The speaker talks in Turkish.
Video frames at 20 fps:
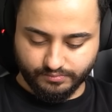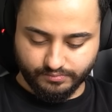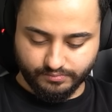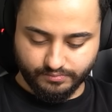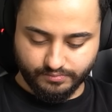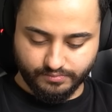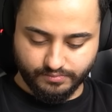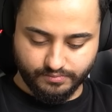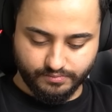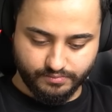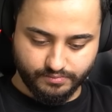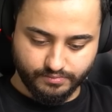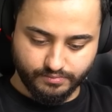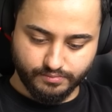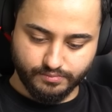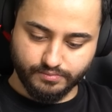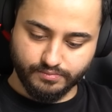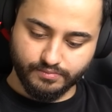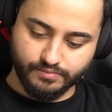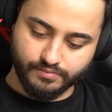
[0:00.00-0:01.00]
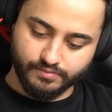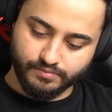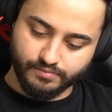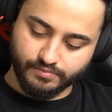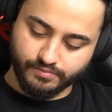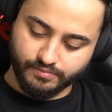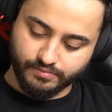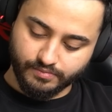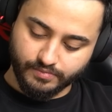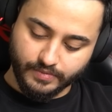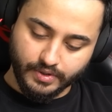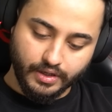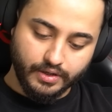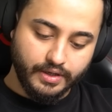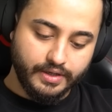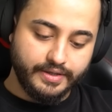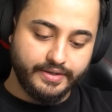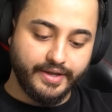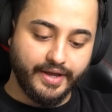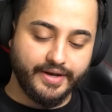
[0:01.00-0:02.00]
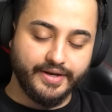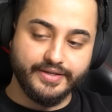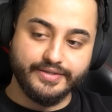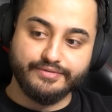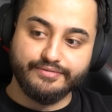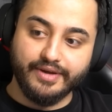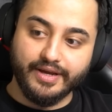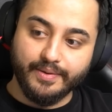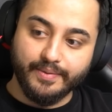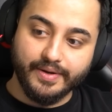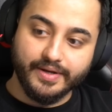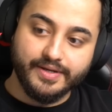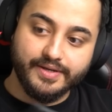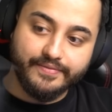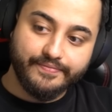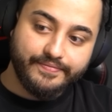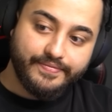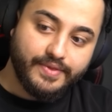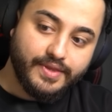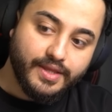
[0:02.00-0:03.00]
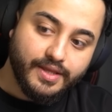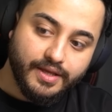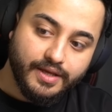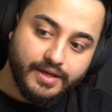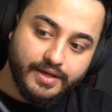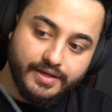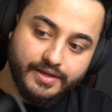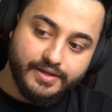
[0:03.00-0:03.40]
camlı bir şey olması gerekiyor da. Yalnız var Geneli kamera abi.